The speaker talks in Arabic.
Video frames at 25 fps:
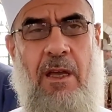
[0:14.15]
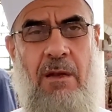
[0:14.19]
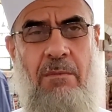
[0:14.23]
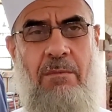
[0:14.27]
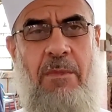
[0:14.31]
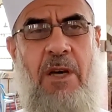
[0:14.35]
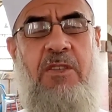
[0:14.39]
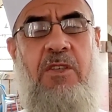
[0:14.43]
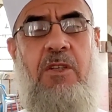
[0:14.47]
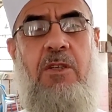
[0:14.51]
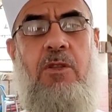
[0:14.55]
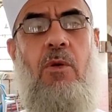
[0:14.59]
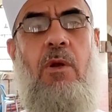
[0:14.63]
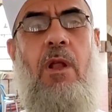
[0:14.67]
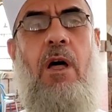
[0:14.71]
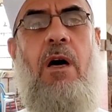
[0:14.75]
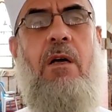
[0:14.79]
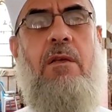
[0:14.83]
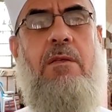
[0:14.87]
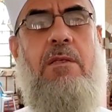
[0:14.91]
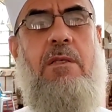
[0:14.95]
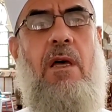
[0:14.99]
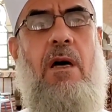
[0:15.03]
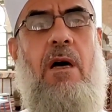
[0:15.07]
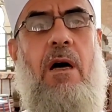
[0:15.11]
المسجد
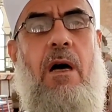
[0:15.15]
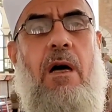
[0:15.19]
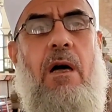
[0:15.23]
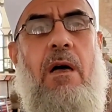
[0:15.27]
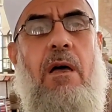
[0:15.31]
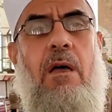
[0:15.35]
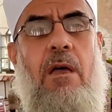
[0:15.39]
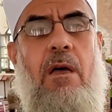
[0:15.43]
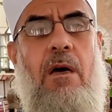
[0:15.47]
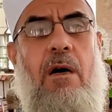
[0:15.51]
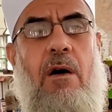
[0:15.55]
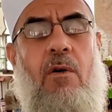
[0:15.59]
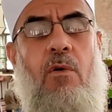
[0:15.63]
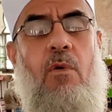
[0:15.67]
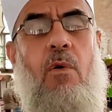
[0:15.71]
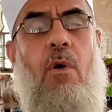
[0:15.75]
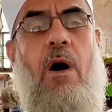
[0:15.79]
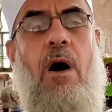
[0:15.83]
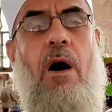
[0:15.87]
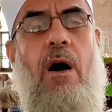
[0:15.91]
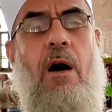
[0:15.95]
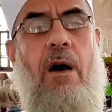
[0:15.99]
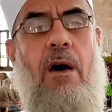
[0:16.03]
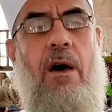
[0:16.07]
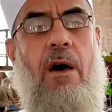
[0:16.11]
الأقصى
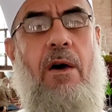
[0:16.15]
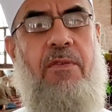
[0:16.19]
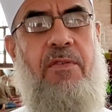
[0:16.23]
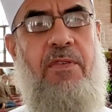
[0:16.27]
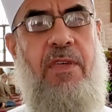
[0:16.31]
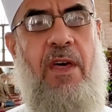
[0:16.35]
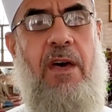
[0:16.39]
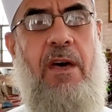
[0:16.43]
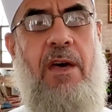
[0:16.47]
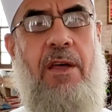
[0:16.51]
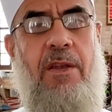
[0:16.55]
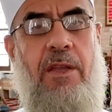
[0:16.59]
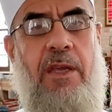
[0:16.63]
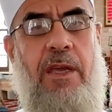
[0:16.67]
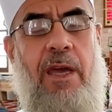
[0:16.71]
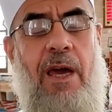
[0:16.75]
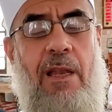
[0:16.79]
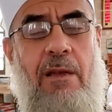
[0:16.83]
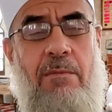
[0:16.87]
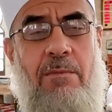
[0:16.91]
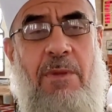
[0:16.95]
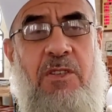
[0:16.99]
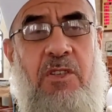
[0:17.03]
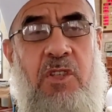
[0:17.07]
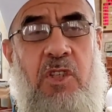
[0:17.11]
هو ثاني
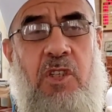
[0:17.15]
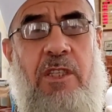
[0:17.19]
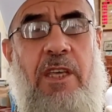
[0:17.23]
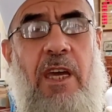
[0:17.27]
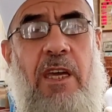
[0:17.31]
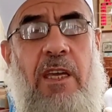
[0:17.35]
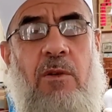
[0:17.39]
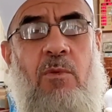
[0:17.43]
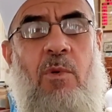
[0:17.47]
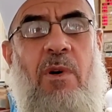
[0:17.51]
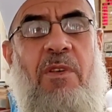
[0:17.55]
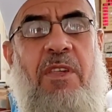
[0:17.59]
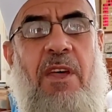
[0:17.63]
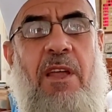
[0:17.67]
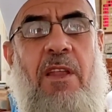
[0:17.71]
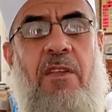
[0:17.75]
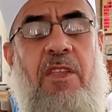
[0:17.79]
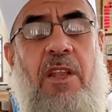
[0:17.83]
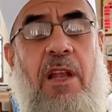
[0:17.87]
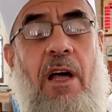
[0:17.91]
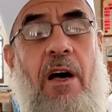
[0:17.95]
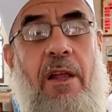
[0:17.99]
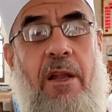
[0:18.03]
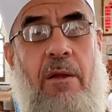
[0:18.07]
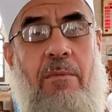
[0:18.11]
المسجدين وثالث
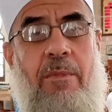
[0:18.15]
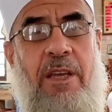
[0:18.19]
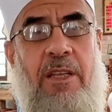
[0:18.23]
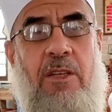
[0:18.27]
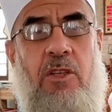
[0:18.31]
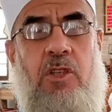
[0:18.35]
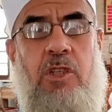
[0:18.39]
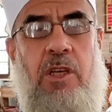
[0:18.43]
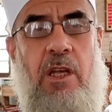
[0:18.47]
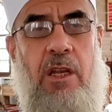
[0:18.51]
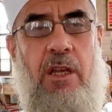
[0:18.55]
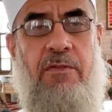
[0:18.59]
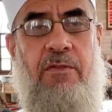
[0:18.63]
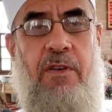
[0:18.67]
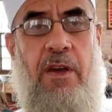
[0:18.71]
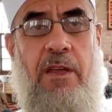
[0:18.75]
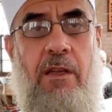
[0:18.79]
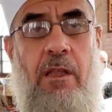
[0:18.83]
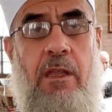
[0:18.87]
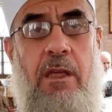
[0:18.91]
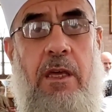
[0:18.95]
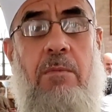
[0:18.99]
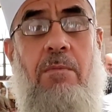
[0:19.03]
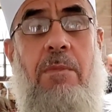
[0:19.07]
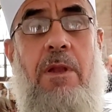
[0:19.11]
الحرمين الشريفين
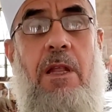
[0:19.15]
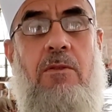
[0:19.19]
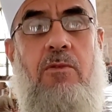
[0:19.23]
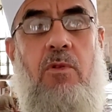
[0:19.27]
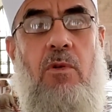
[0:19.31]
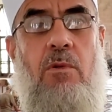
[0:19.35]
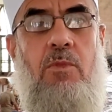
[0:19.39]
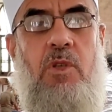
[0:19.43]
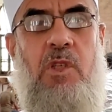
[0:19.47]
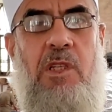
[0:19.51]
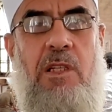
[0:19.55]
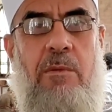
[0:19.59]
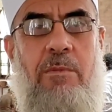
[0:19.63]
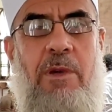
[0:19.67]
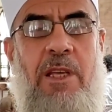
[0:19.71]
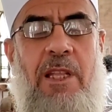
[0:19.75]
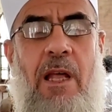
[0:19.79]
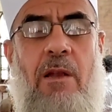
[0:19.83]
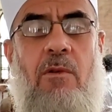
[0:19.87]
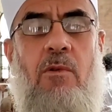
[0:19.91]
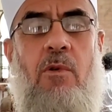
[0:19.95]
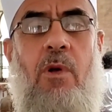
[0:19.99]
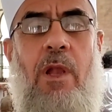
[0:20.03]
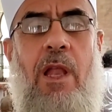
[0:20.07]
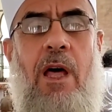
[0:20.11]
قبلة المسلمين
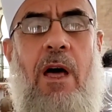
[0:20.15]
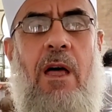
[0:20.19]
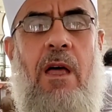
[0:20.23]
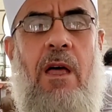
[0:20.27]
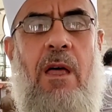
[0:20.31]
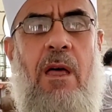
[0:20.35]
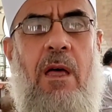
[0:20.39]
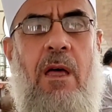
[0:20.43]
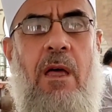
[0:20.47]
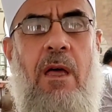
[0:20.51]
الأولى